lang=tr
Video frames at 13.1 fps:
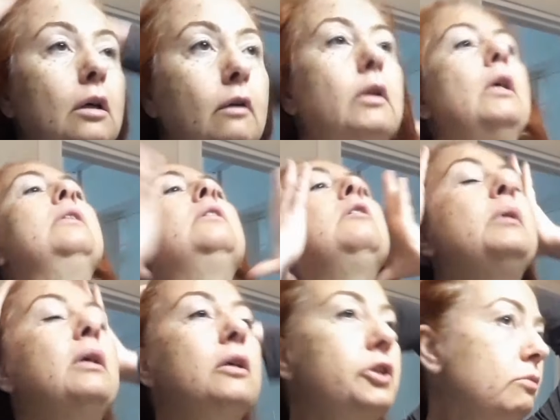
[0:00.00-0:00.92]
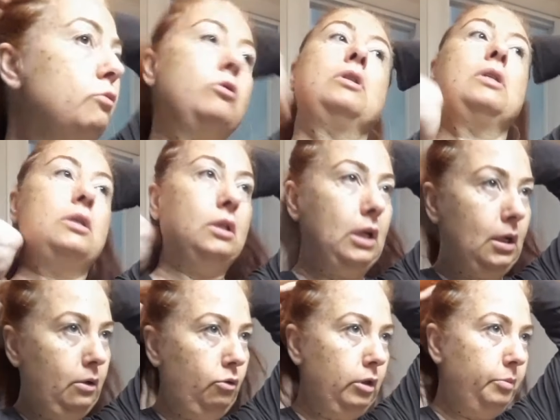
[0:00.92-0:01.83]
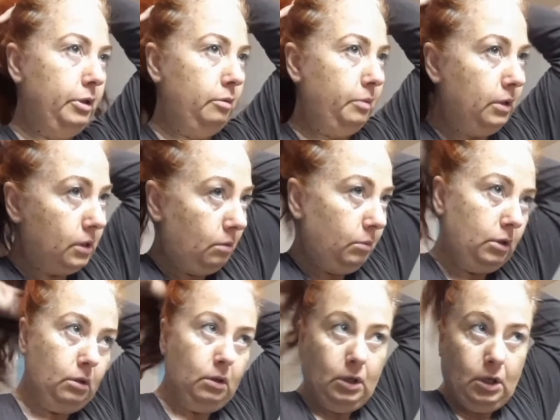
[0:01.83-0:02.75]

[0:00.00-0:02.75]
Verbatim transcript: Havalandırmayı açtım ama ses geliyor olabilir biraz ama